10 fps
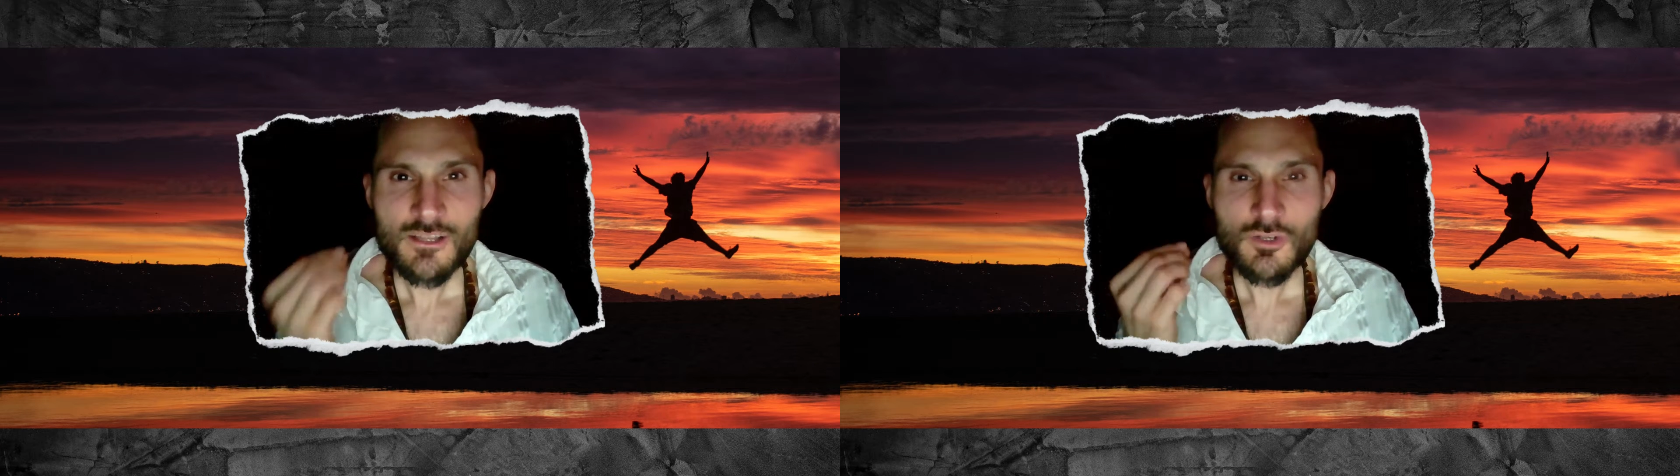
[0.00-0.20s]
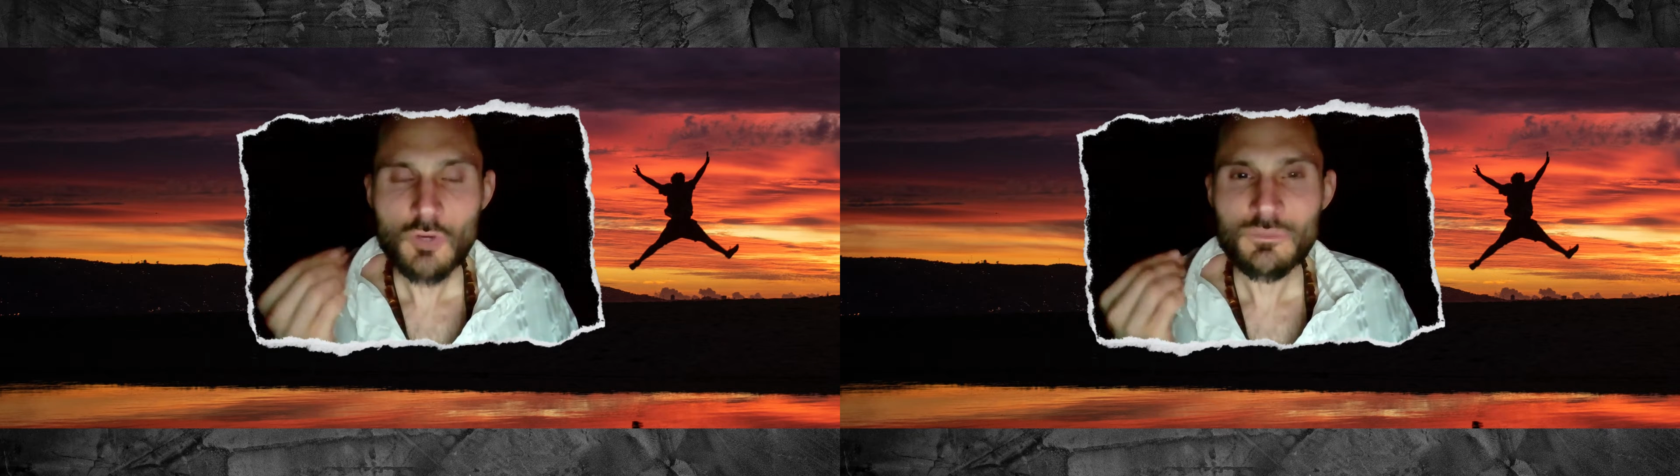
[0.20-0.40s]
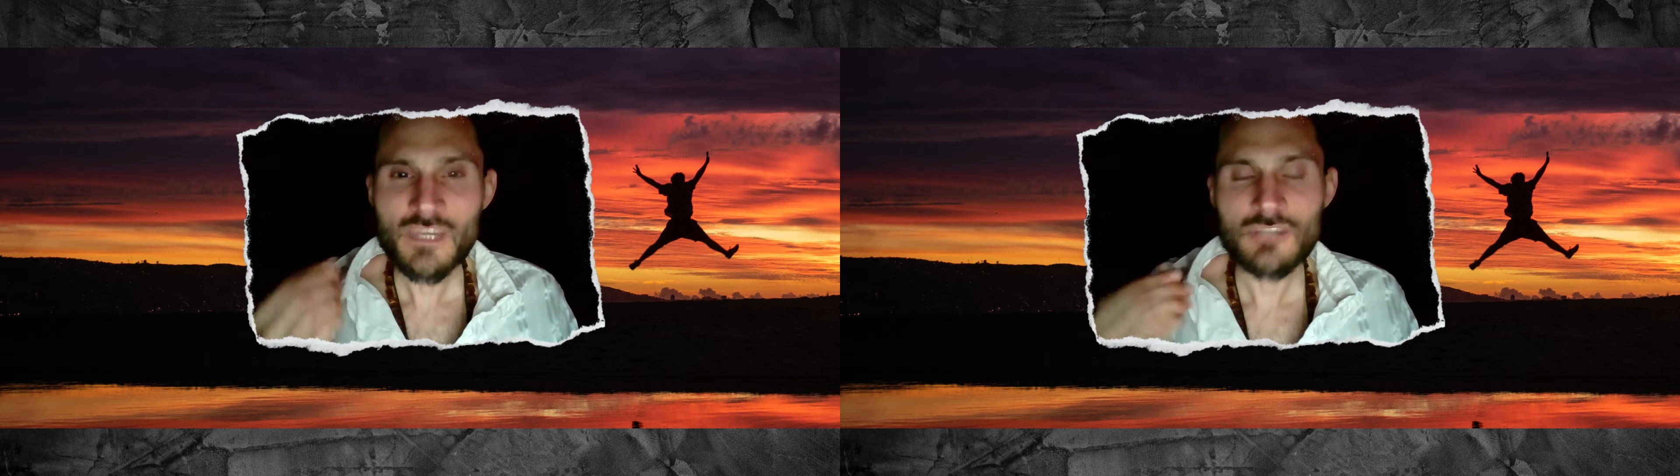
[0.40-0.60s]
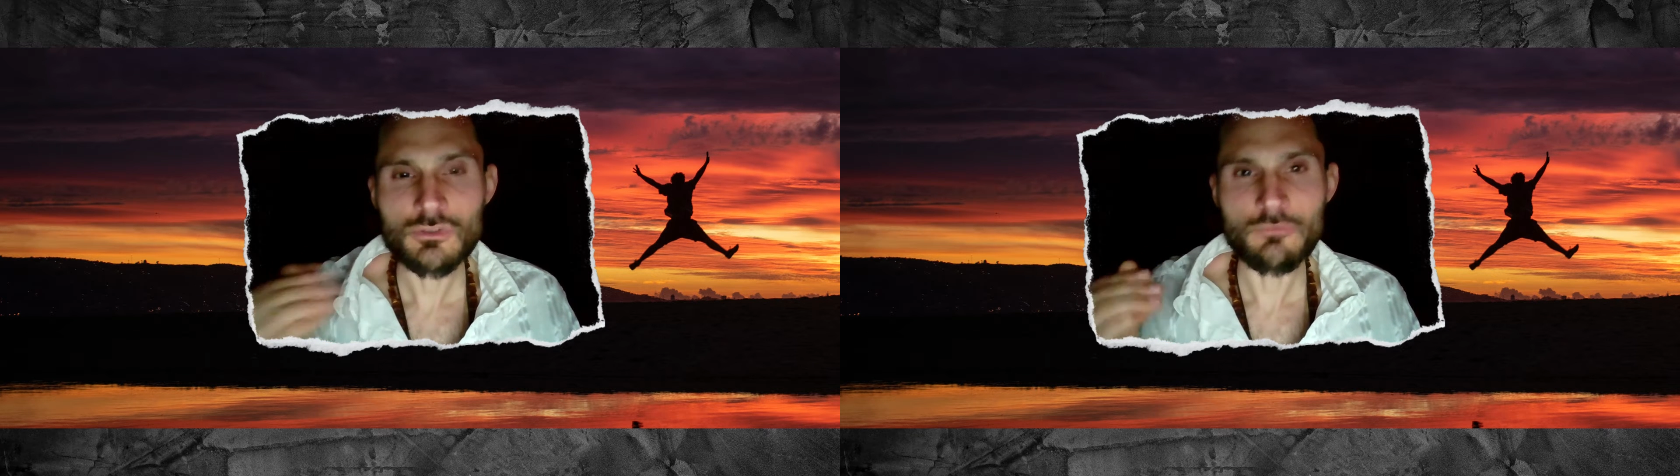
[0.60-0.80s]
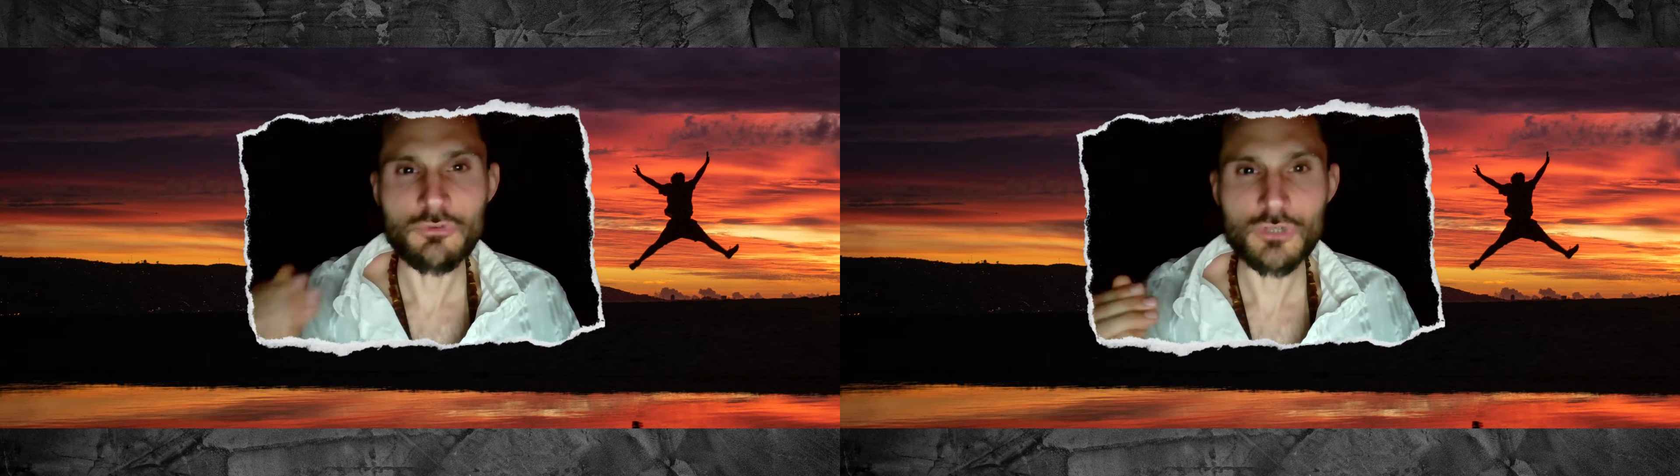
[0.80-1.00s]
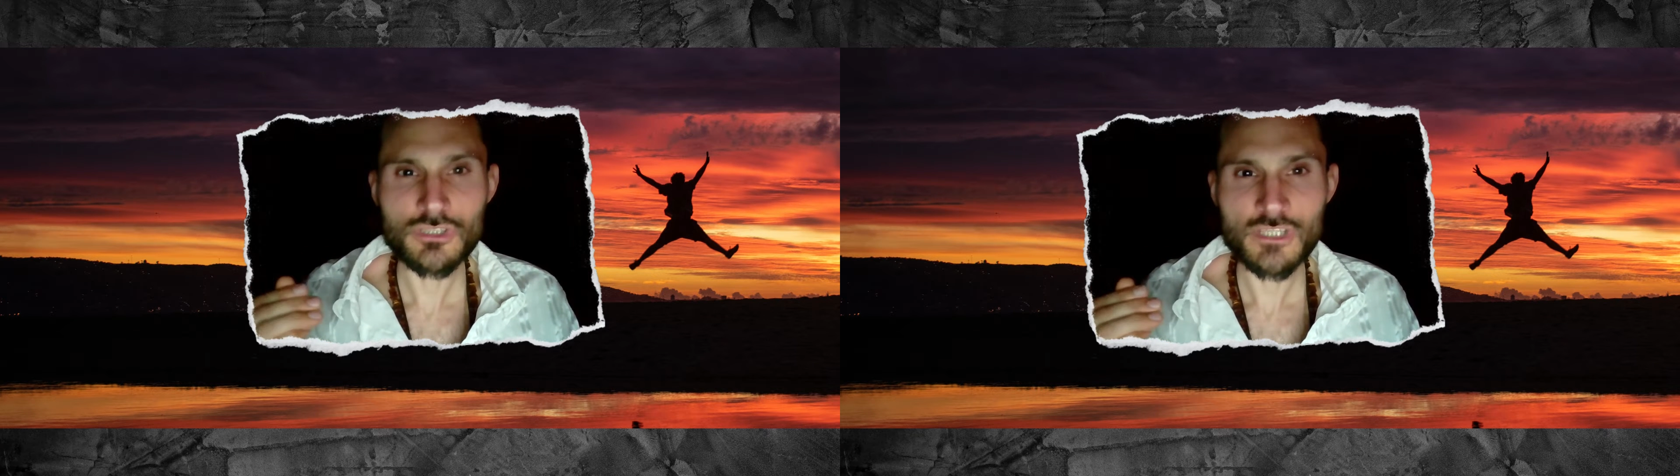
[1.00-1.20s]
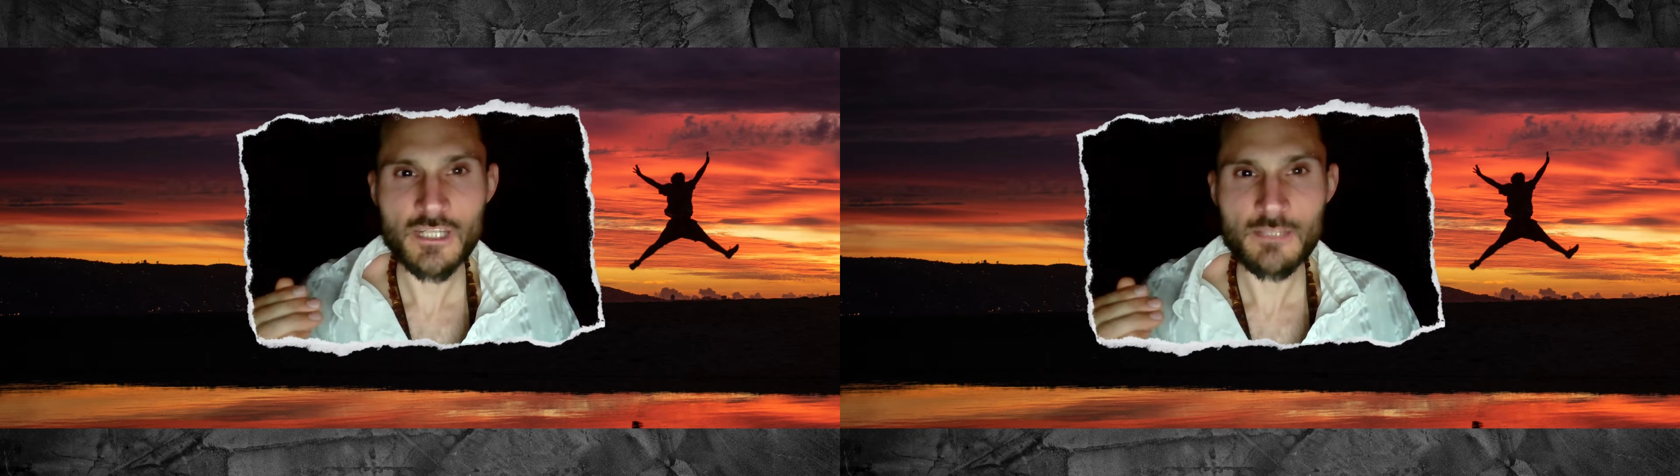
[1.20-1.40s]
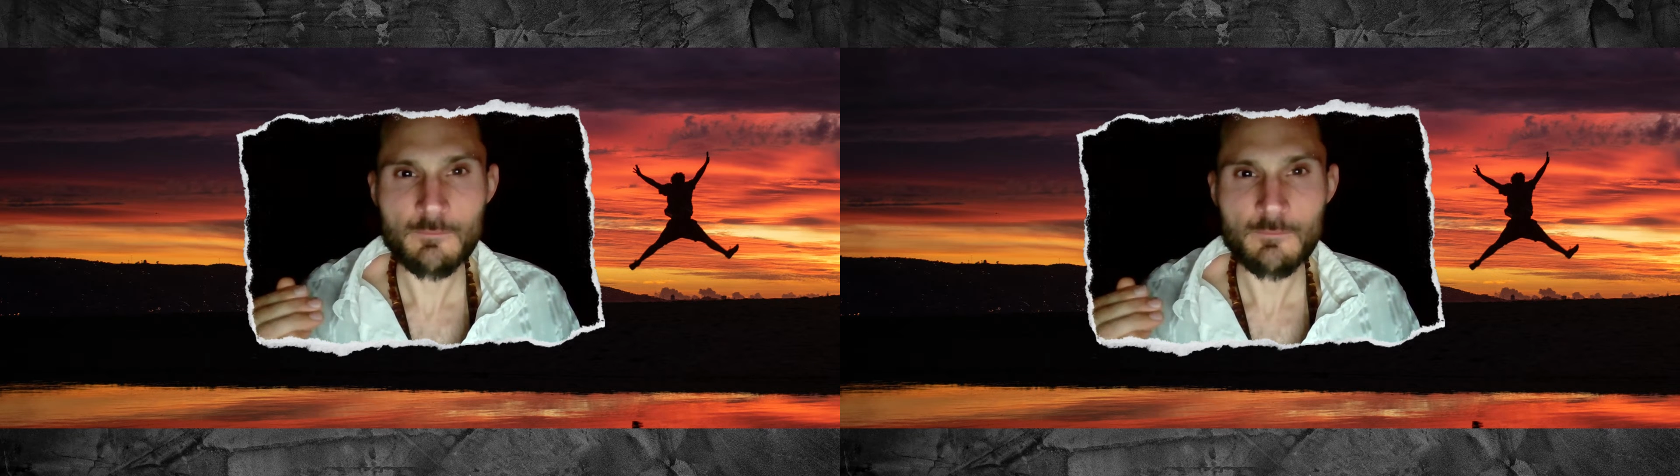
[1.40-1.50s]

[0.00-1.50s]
kommt dann zum Vorschein.